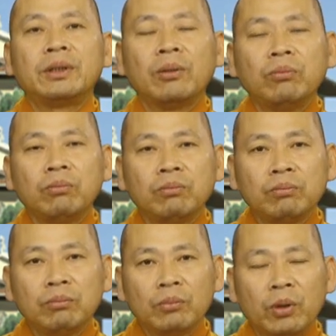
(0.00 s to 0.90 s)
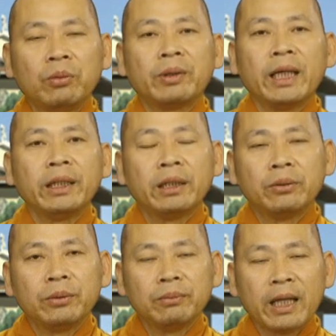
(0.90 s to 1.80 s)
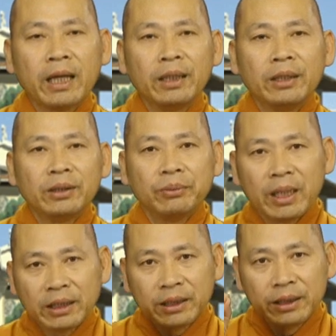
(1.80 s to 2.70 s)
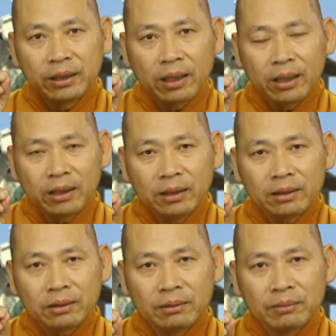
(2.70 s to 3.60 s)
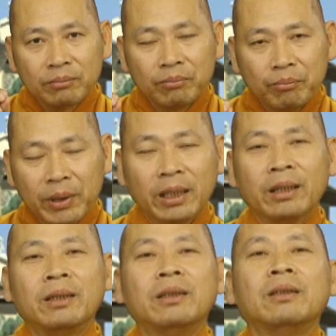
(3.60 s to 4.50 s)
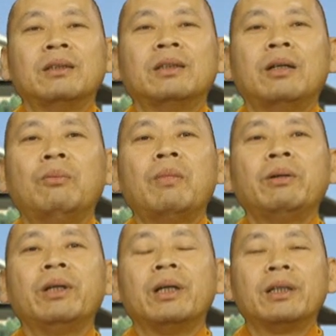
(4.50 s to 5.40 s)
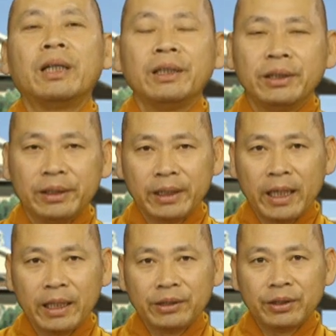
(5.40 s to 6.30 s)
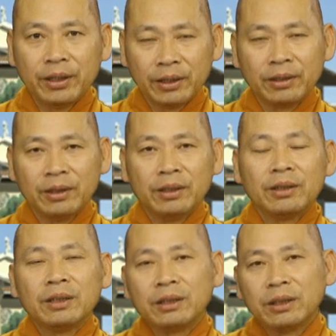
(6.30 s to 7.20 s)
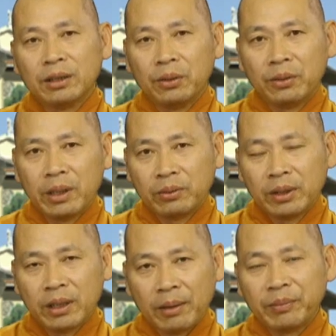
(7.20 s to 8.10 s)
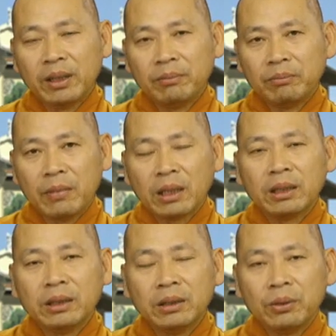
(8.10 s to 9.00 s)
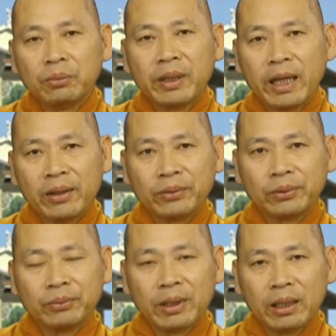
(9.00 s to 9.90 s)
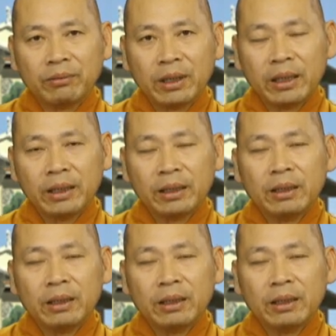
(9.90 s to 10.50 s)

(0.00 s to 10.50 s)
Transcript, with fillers: trong mỗi một cá nhân của chúng ta chúng ta chỉ thấy mình không bao giờ thấy người cả cho nên cái sự khổ đau nó ập đến bất cứ lúc nào chúng ta không thấy